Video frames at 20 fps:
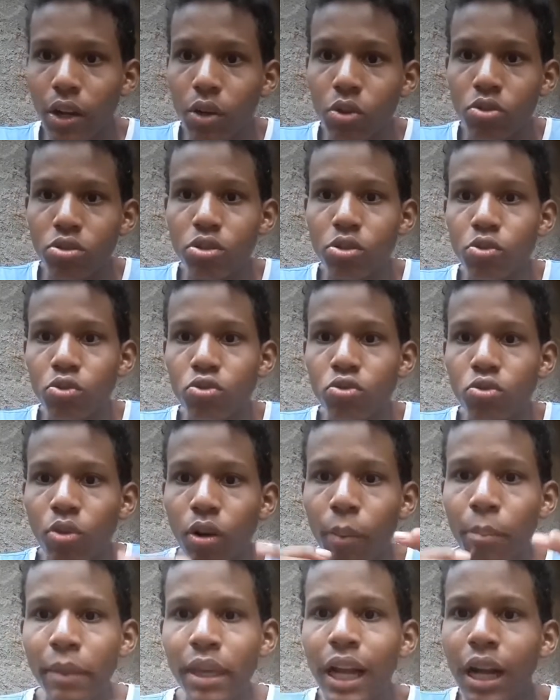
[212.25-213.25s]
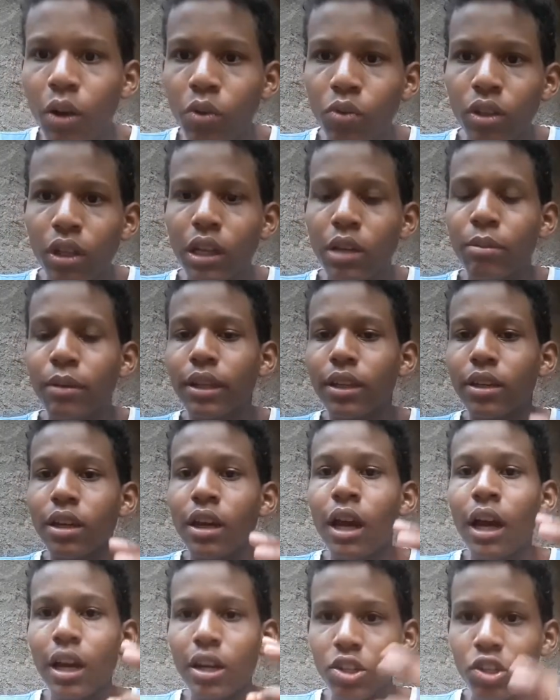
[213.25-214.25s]
Eu, eu sou amigão dele, mano.
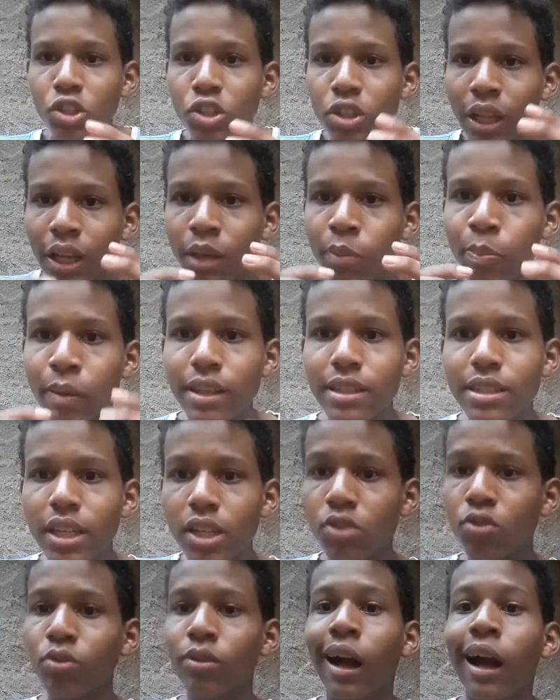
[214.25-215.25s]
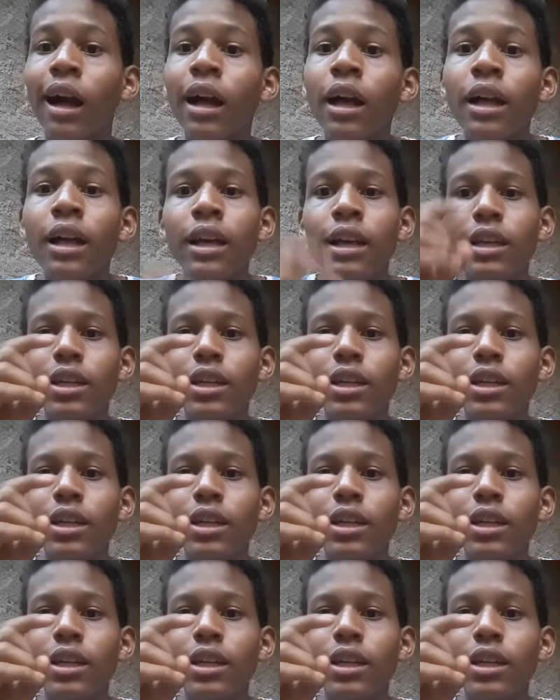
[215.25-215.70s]
A gente tá aqui pra se ajudar.